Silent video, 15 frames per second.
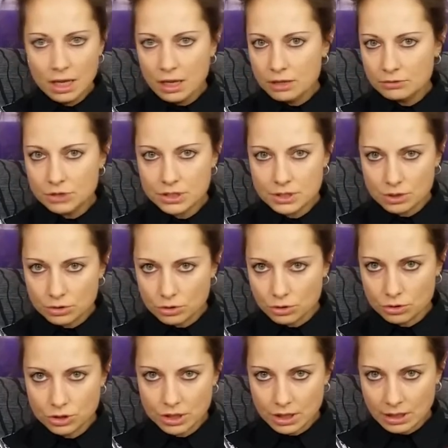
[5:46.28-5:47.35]
wszystko
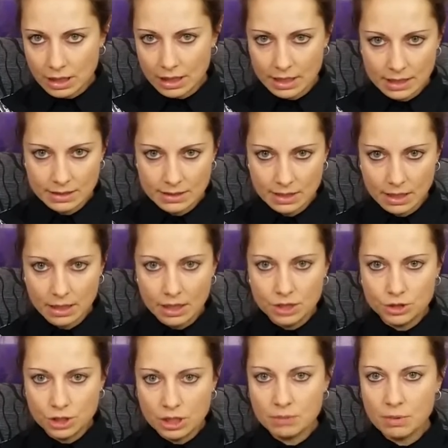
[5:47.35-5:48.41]
to się nakręca,
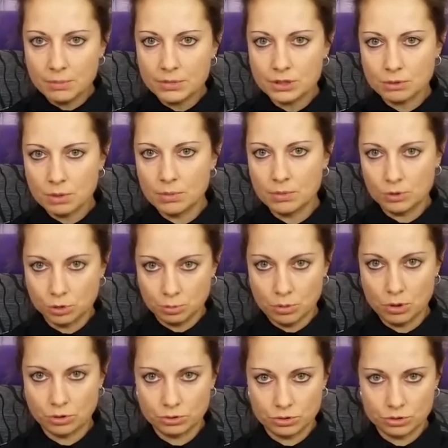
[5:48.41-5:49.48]
czyli mamy słabą
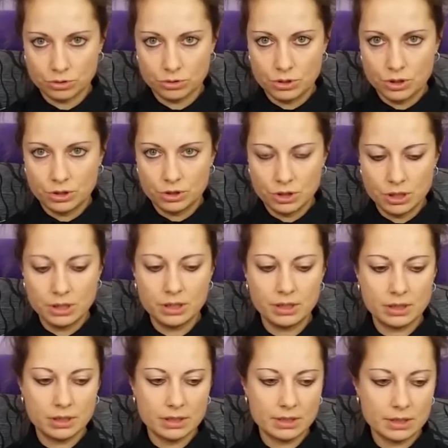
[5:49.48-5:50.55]
odporność
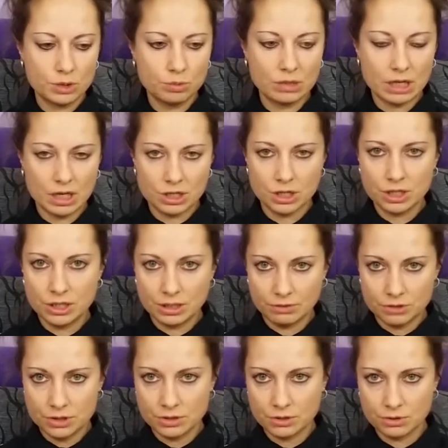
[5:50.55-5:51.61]
czyli jesteśmy narażeni na
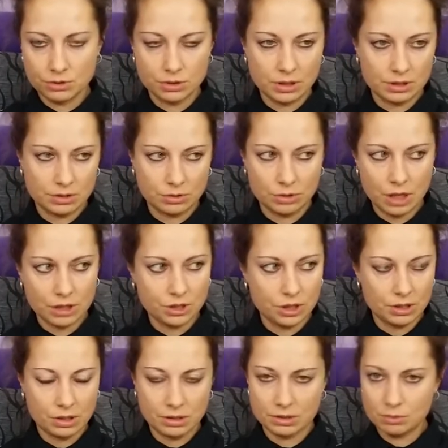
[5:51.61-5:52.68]
wszystko, co nas
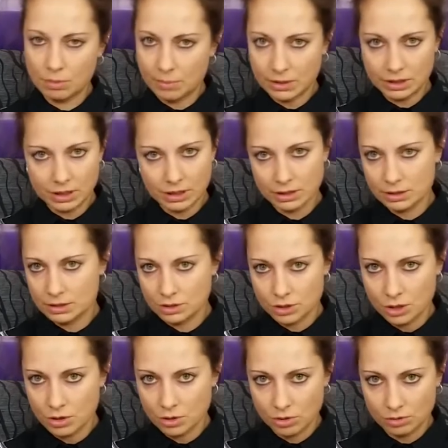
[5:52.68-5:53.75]
otacza, na złapanie
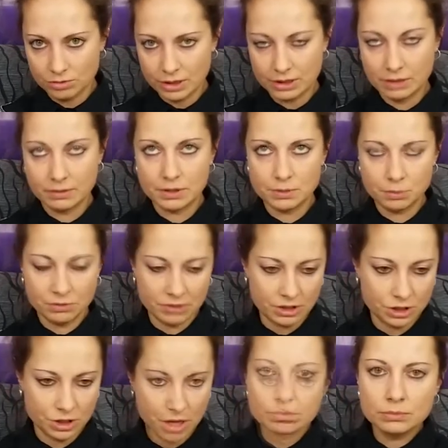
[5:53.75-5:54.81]
czegokolwiek, nawet z
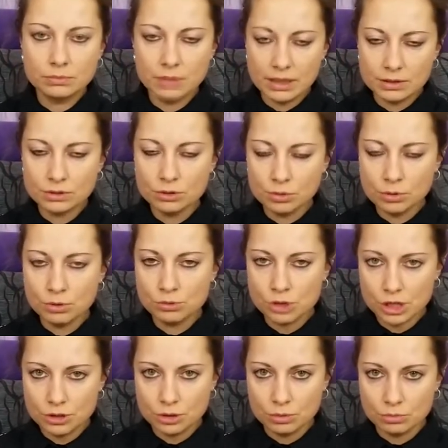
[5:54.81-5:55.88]
powietrza. Bardzo dobrą
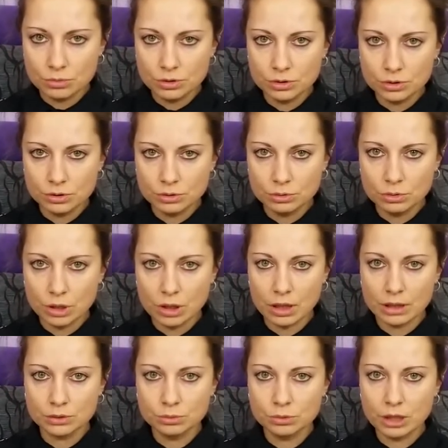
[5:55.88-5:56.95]
rzeczą, e,
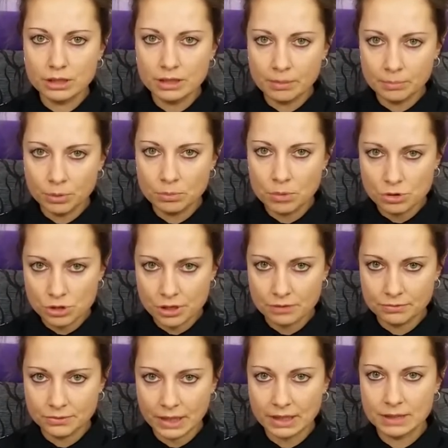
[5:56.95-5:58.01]
która tutaj nam pomoże
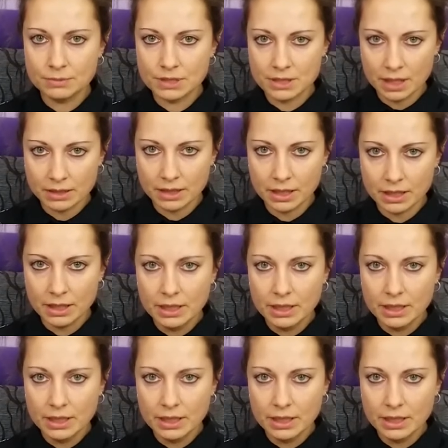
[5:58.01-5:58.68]
w takim stanie,